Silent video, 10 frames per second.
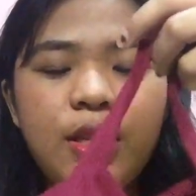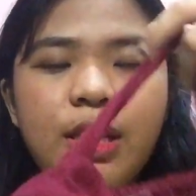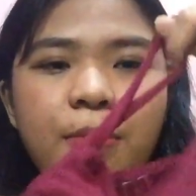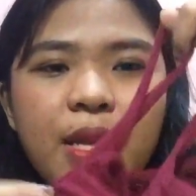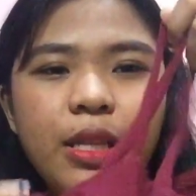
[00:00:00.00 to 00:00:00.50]

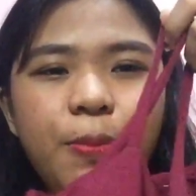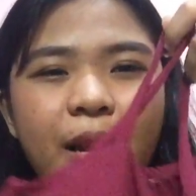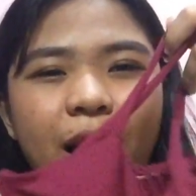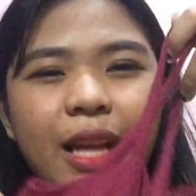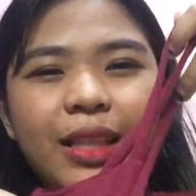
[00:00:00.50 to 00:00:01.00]
Isang beses
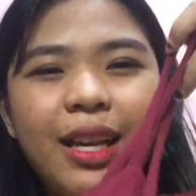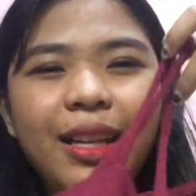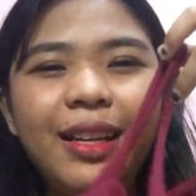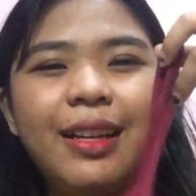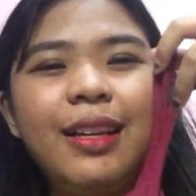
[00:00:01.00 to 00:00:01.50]
pa lang ata.
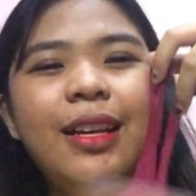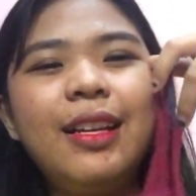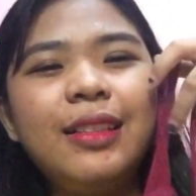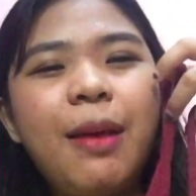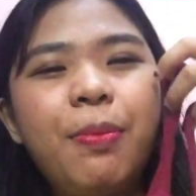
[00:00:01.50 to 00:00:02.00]

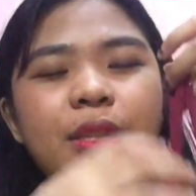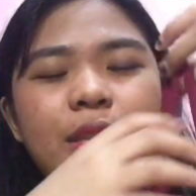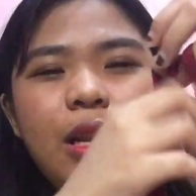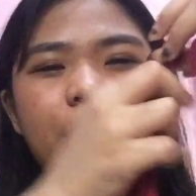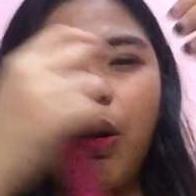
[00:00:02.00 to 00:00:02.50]
Tapos,
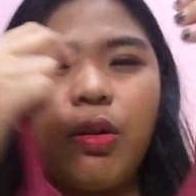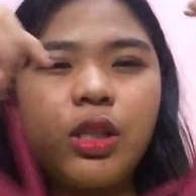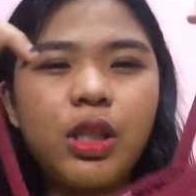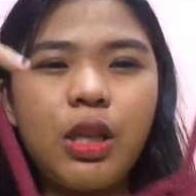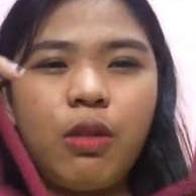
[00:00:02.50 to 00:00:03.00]
nalaban ko
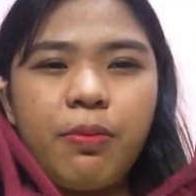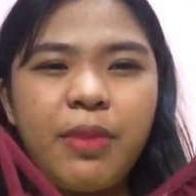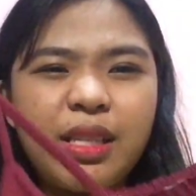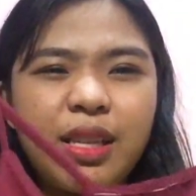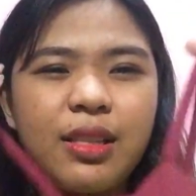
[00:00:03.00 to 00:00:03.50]
na siya dalawang
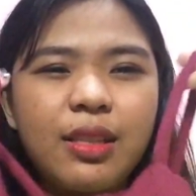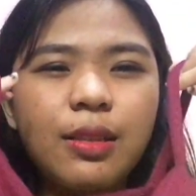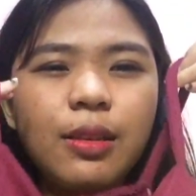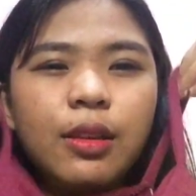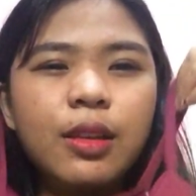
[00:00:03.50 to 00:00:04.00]
beses.